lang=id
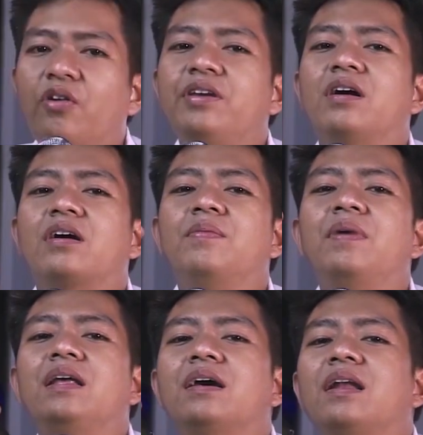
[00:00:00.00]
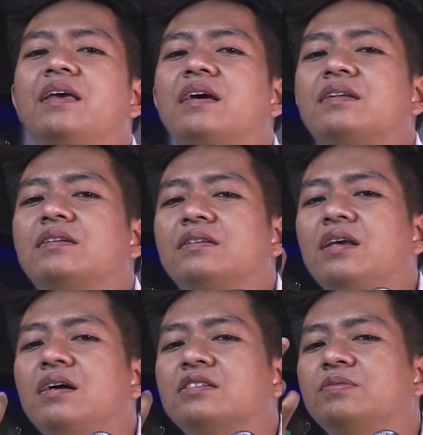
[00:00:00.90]
Oh iya, kembali ke layar
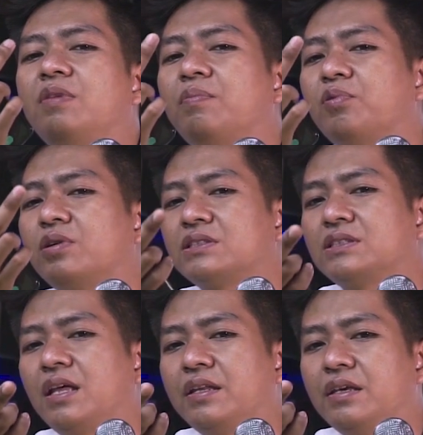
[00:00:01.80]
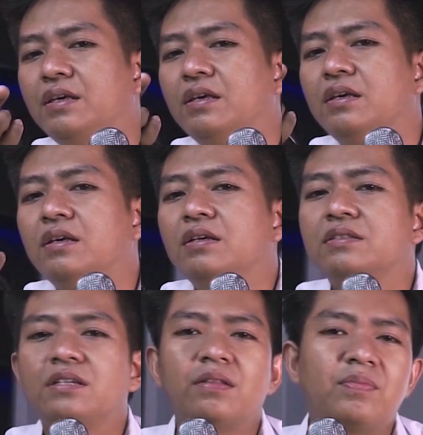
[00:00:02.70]
yang 90 Hz tadi.
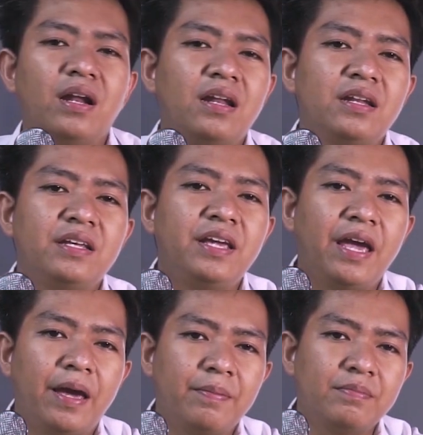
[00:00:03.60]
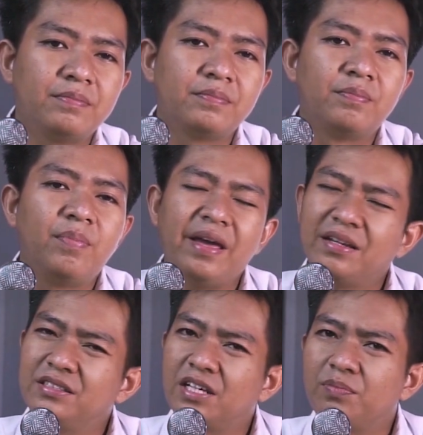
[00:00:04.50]
Saat berada di game,
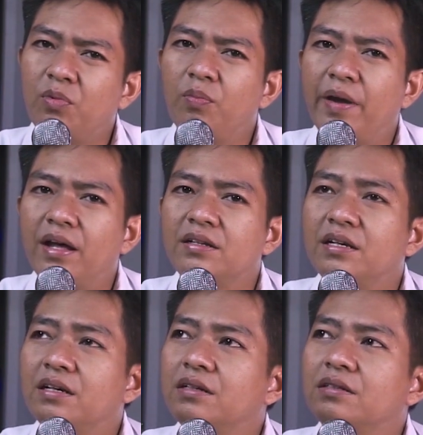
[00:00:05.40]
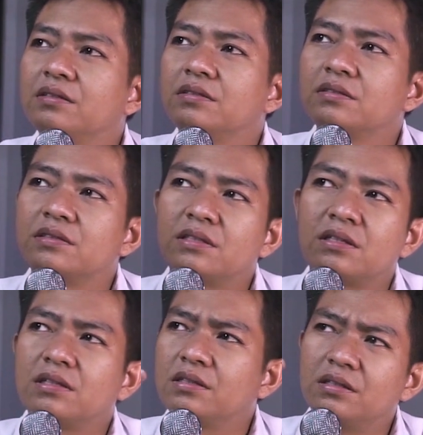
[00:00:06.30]
Black Desert Mobile yang
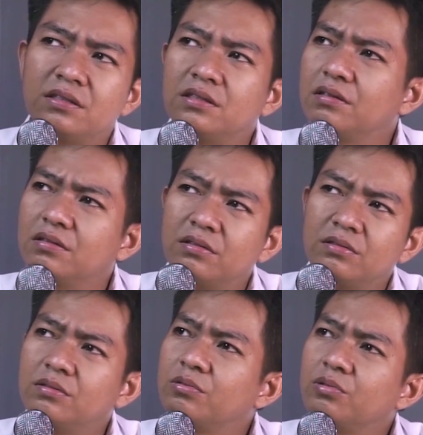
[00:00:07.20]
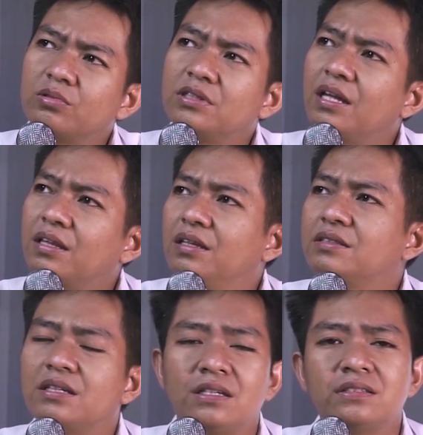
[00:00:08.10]
ser untuk saat ini
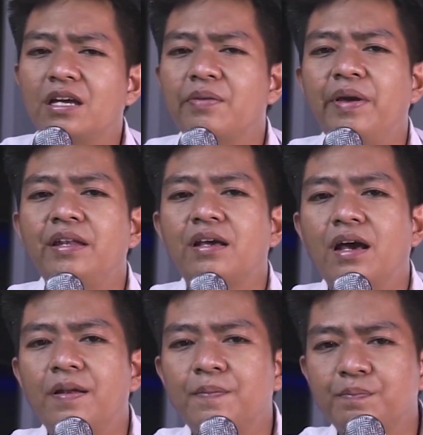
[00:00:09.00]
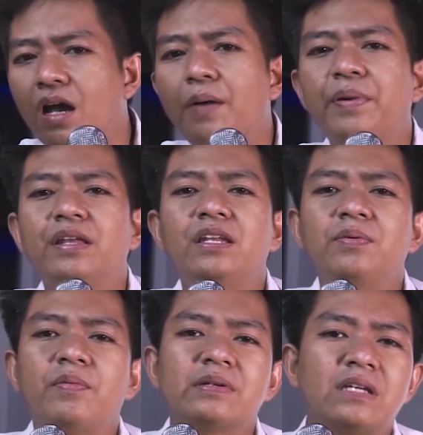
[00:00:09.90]
sering saya mainkan, HP
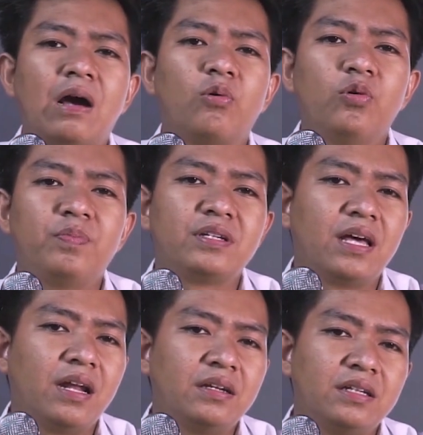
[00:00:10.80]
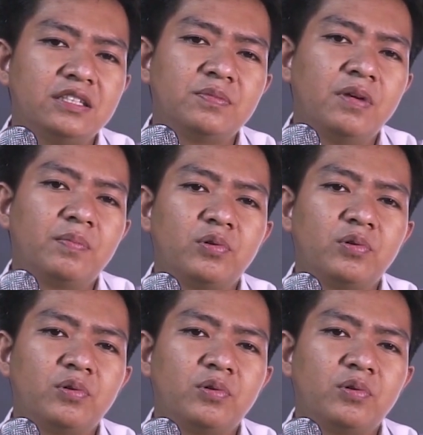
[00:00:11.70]
ini memang sanggup berjalan di 90